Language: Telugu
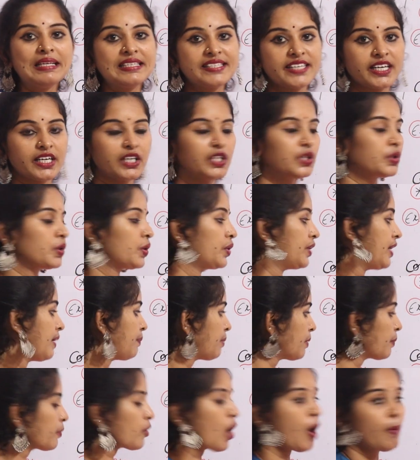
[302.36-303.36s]
పిలిచారు అనుకోండి
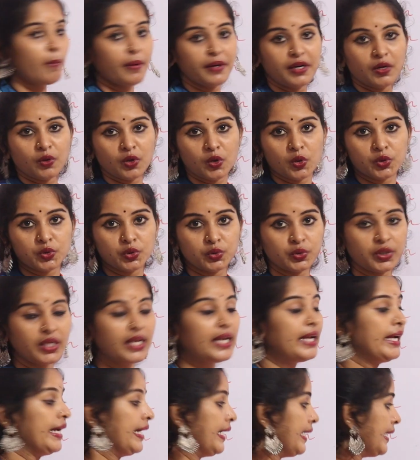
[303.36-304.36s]
అప్పుడు ప్రాపర్ నౌన్ అవుతుంది
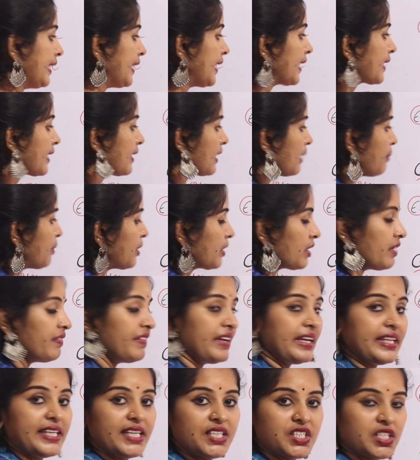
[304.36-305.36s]
ఈ రకంగా మనకి
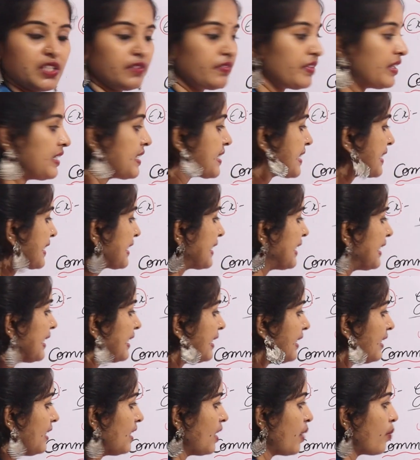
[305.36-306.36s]
వేరియేషన్ ఫ్రెండ్స్
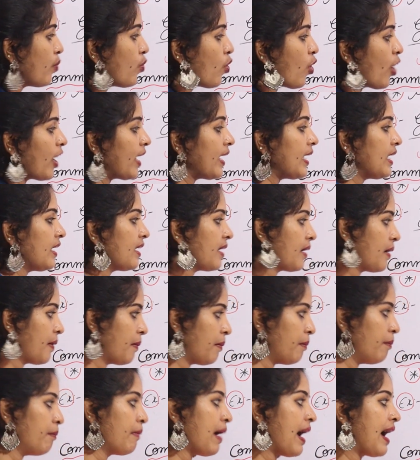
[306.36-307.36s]
గర్ల్ బాయ్
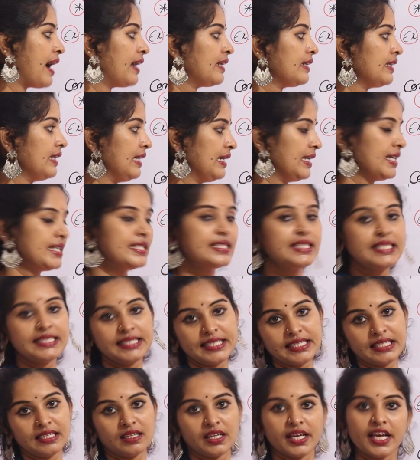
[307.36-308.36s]
మ్యాన్
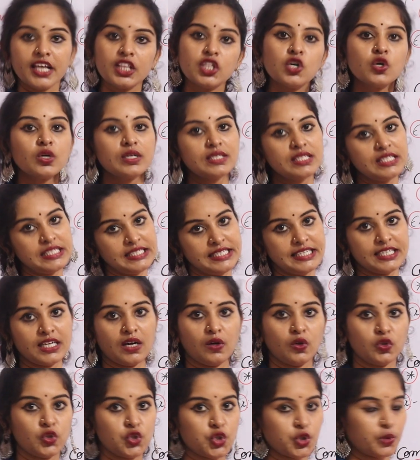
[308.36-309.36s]
సిటీ ఏదో ఒక సిటీ
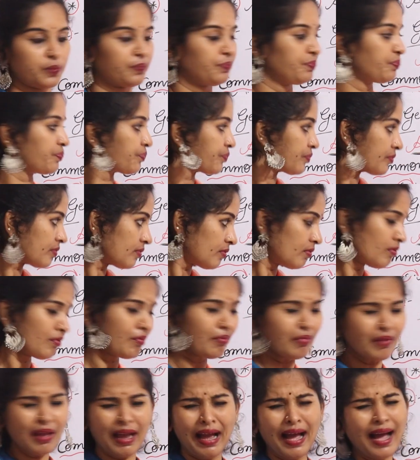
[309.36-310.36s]
కావచ్చు
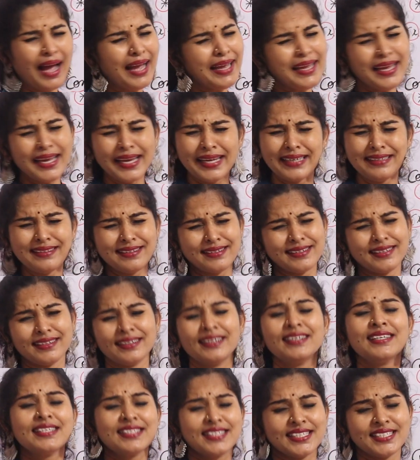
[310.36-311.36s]
ఐ హేట్
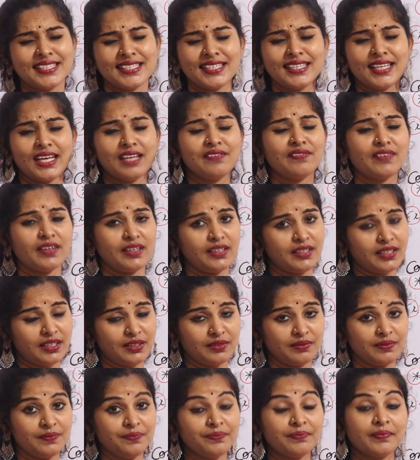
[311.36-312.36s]
సిటీ లైఫ్
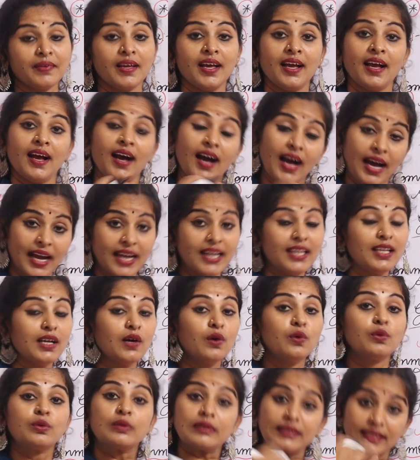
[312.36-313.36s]
అంటాను ఐ
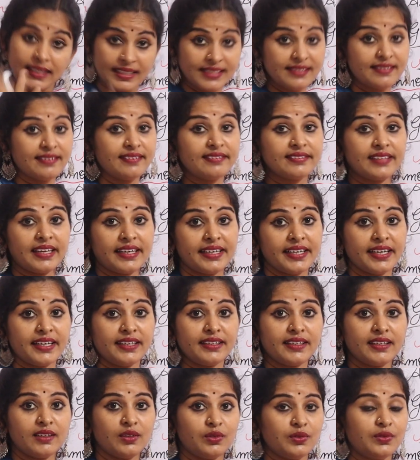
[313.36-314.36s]
లవ్ కంట్రీ సైడ్
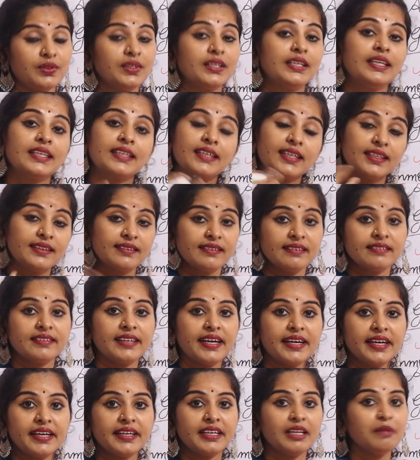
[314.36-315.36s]
అంటాను కంట్రీ
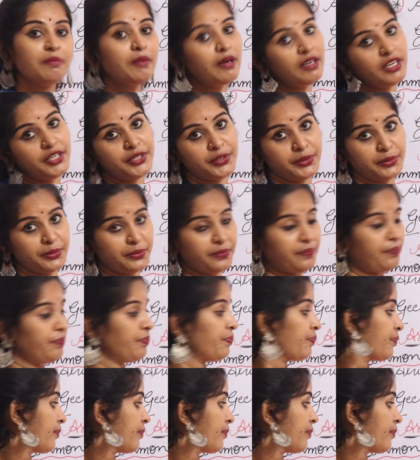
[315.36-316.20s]
సైడ్ అంటే పల్లెటూరు